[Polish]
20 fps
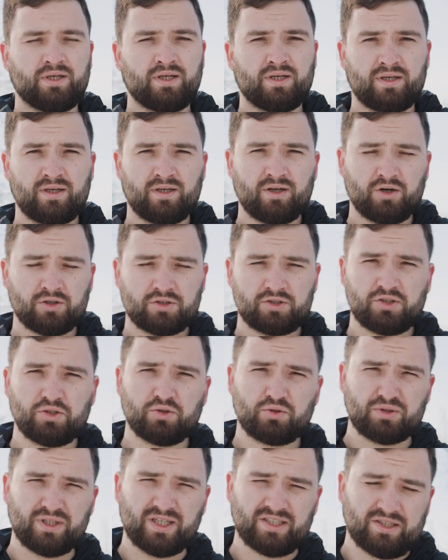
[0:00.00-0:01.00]
e,
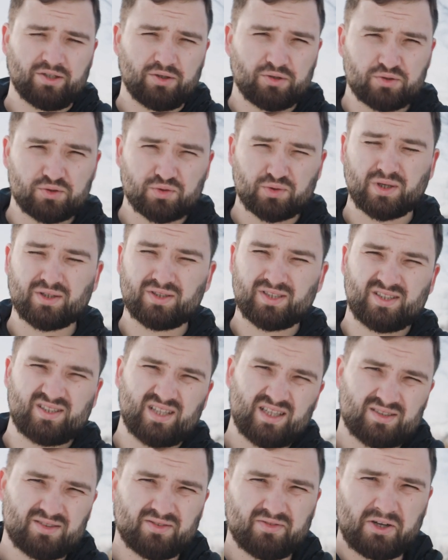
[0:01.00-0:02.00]
odcinku naszego
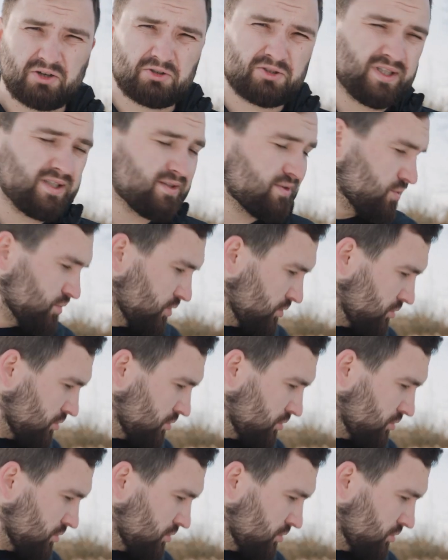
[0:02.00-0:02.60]
długodystansowego testu